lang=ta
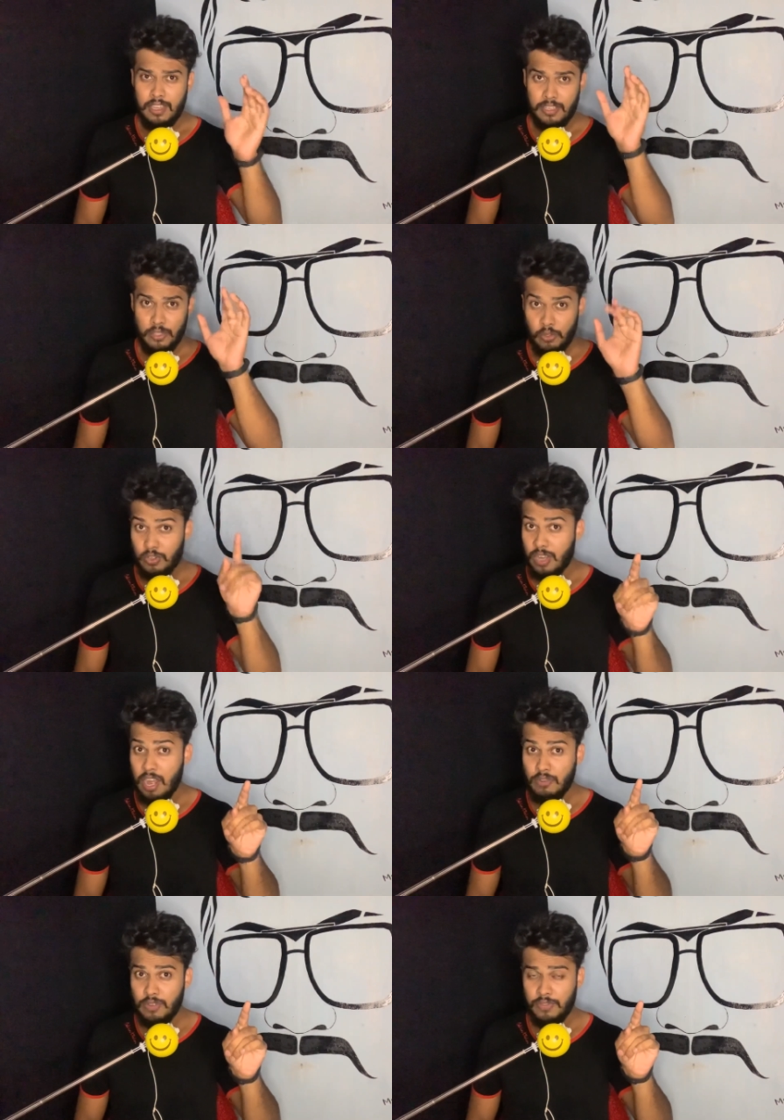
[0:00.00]
நீ ஒரு
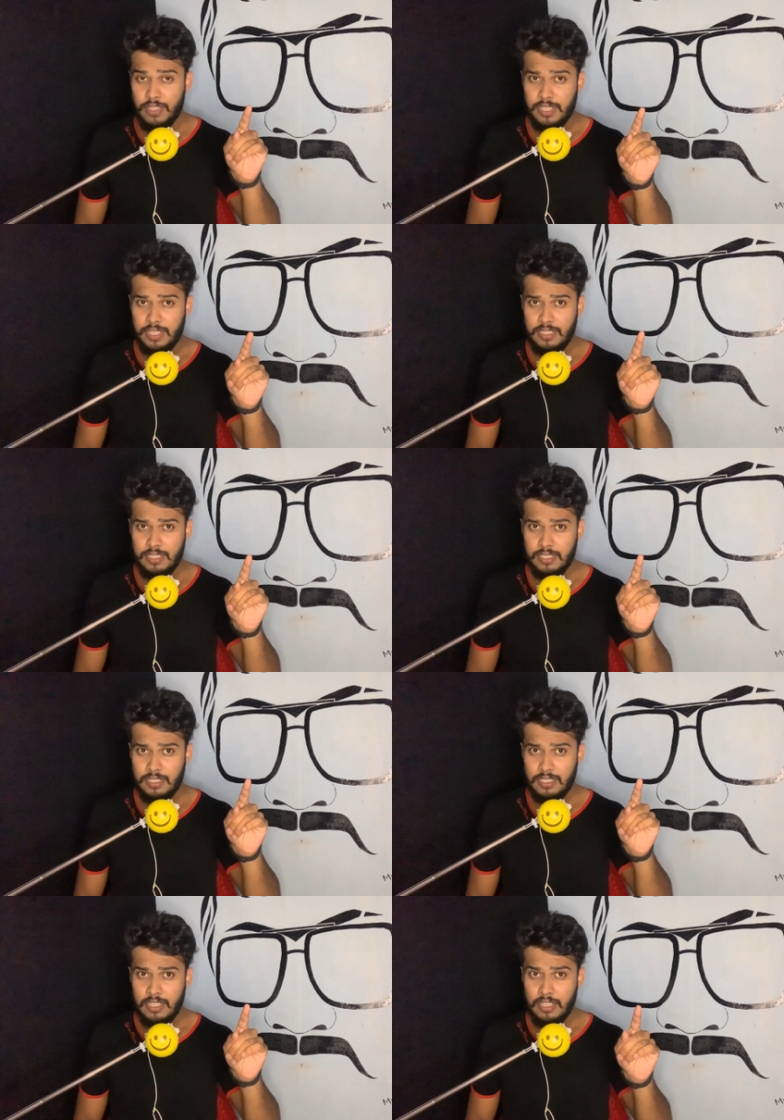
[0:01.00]
இராணுவ வீரன்
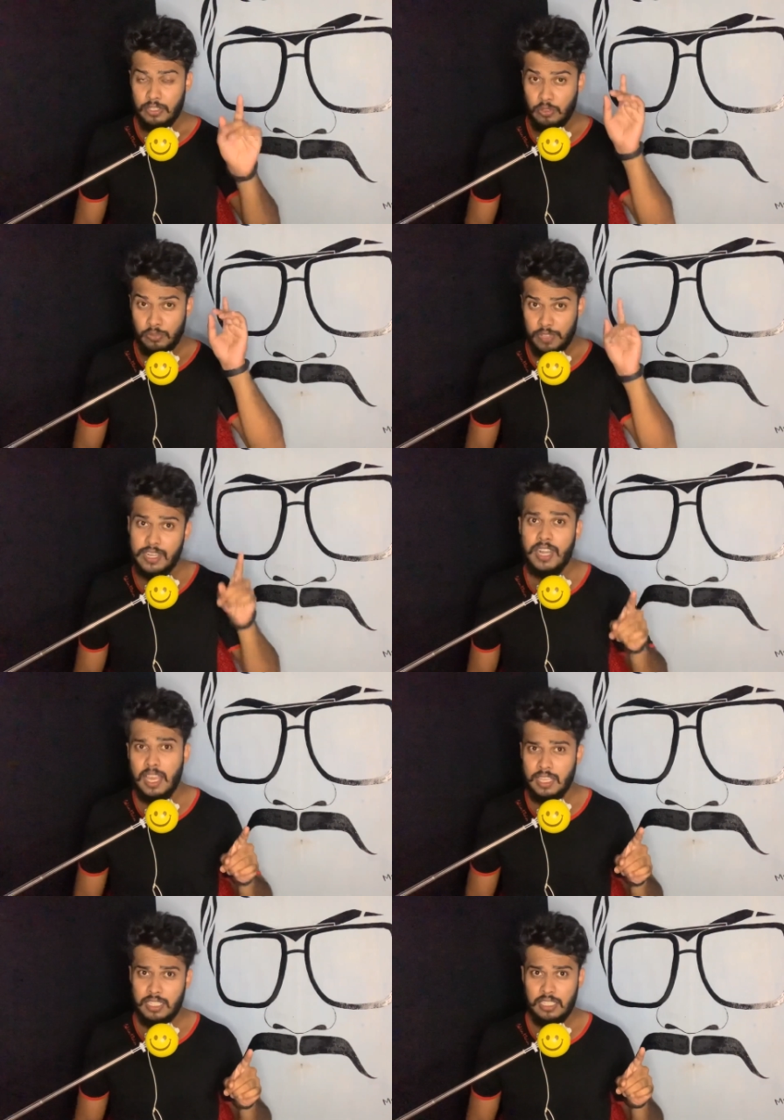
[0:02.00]
நீ ஒரு
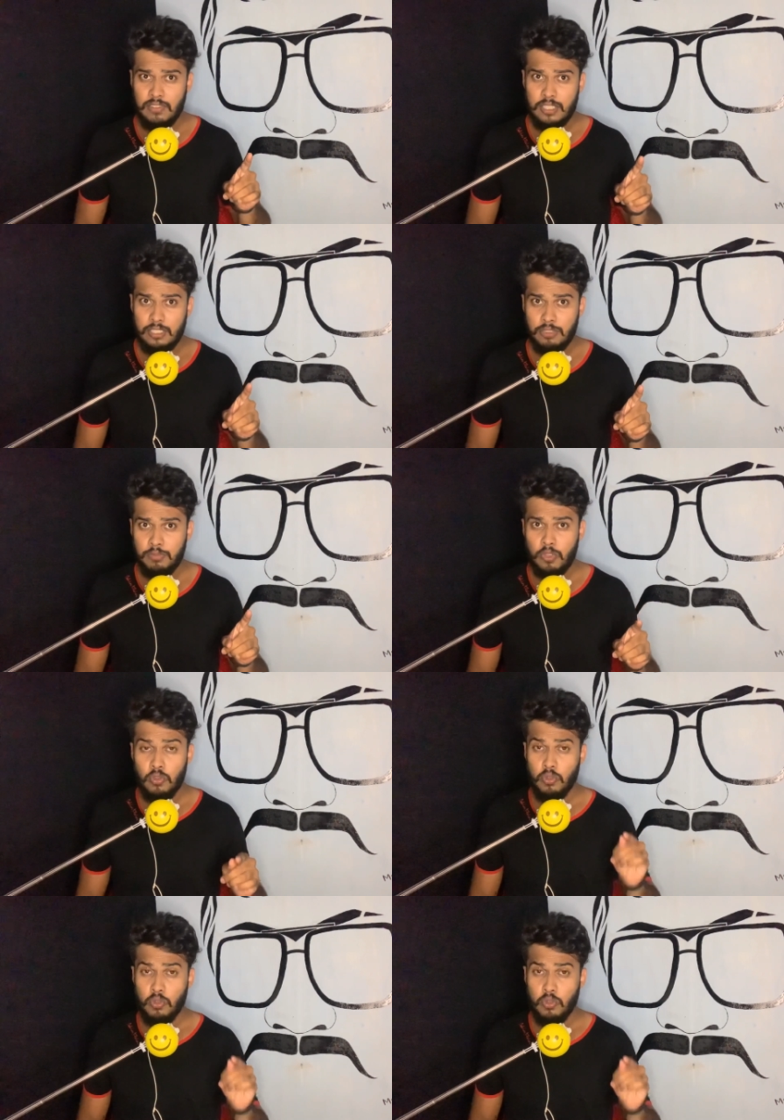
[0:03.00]
வீரனாக இருக்க வேண்டும்